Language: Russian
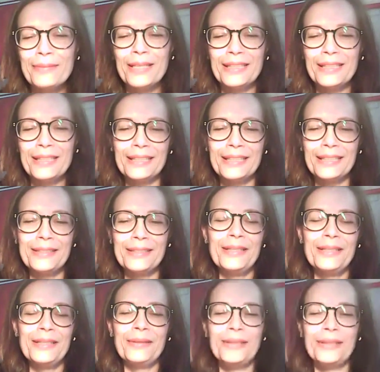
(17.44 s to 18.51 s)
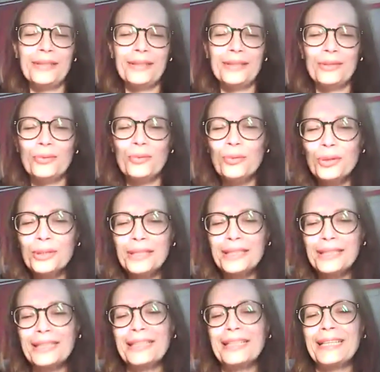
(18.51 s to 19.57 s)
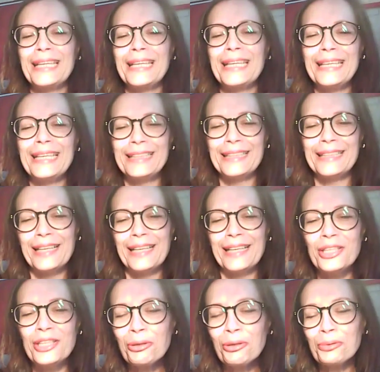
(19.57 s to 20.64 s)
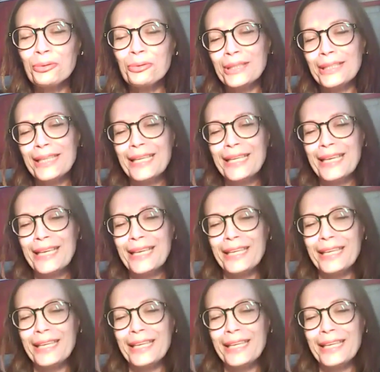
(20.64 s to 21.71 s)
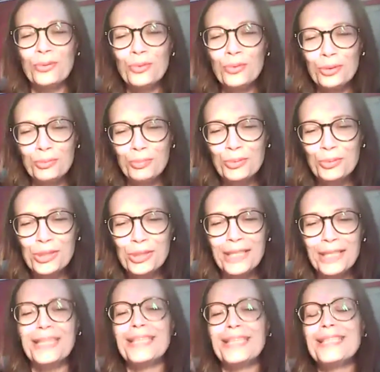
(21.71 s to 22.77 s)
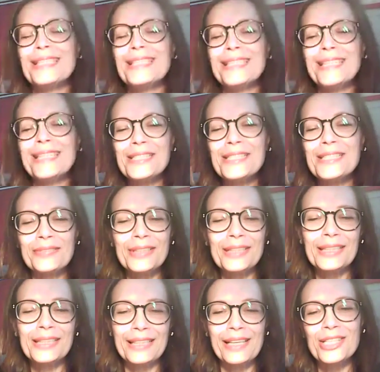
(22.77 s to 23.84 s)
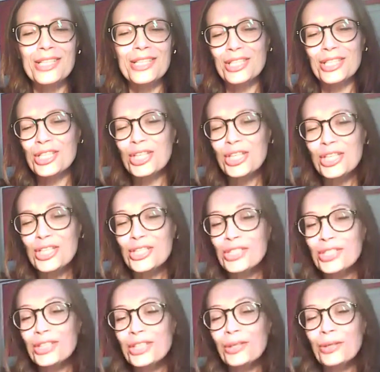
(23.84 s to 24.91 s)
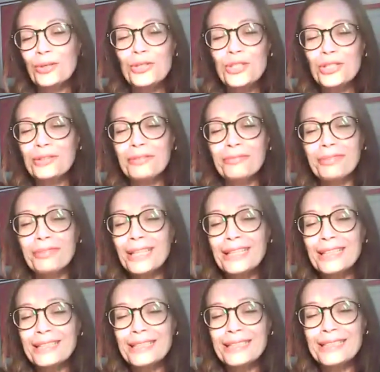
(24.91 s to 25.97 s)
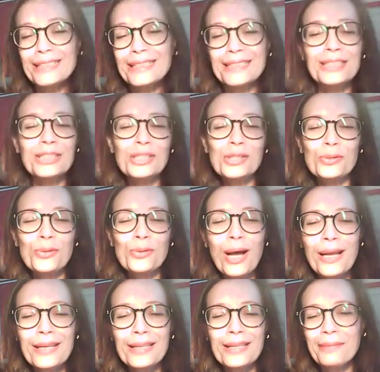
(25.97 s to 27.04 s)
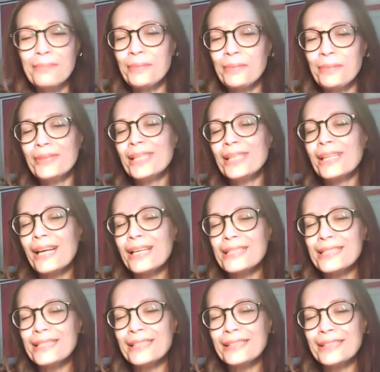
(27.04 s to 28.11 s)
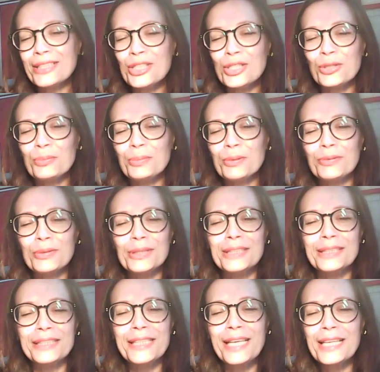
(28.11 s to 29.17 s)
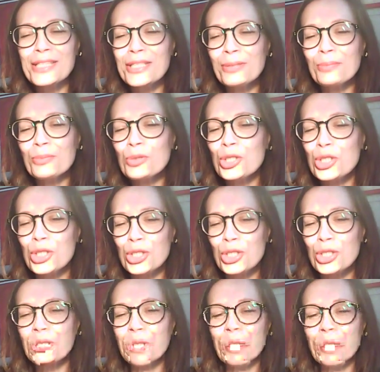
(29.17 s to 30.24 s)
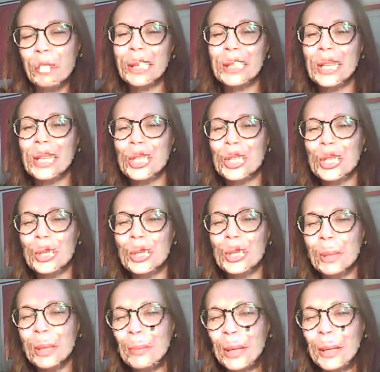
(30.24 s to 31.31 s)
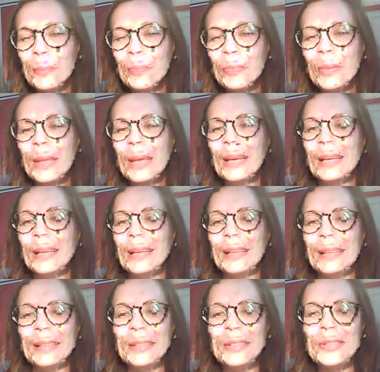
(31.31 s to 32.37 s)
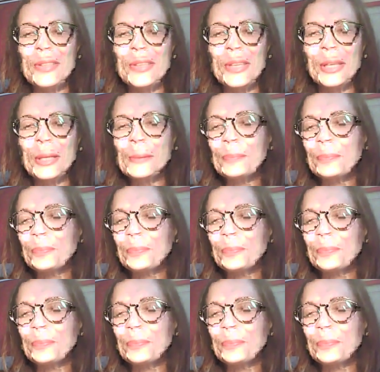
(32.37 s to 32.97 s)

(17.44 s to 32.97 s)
это э, отдых, это каникулы – это отпуск, естественно, каждая женщина хочет выглядеть сексуальной, привлекательной, чтобы вот ни один мужчина, проходящий мимо, а, не